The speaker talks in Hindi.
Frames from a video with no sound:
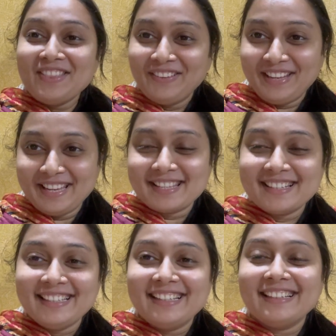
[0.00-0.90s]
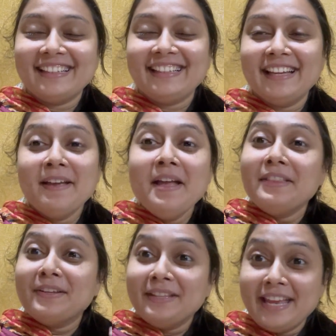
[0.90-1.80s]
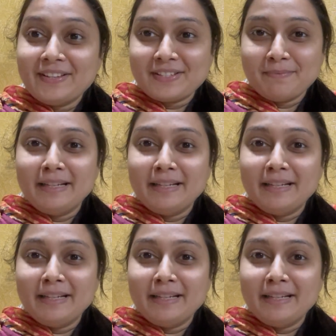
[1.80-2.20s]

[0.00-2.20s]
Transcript: तो ये स्टडी करिए तो नेक्स्ट